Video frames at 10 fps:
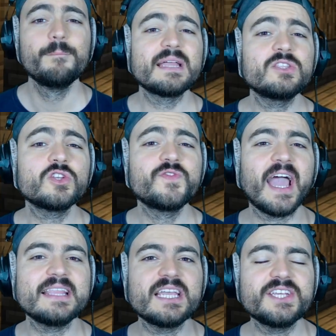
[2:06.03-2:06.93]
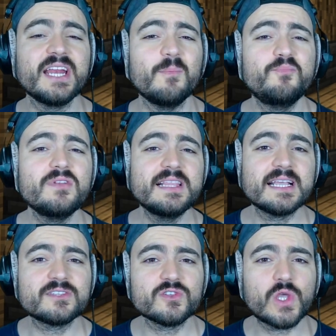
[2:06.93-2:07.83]
Maintenant, je vais rattacher la poulie
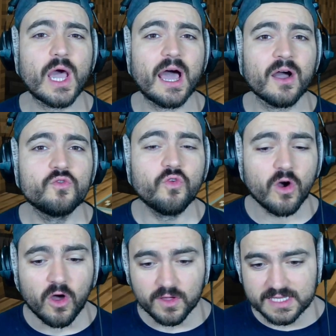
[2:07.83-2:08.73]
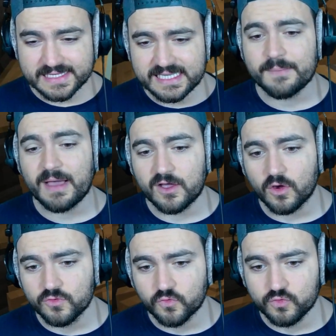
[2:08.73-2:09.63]
d'ascenseur à un courant, ici à ma
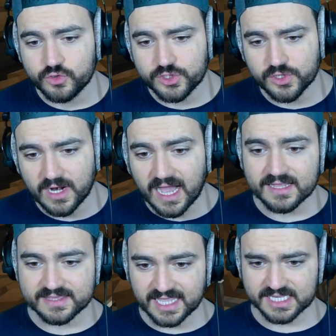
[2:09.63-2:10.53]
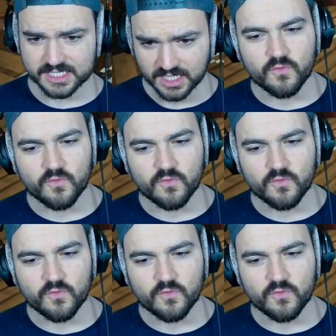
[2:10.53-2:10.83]
grande roue juste là, tac.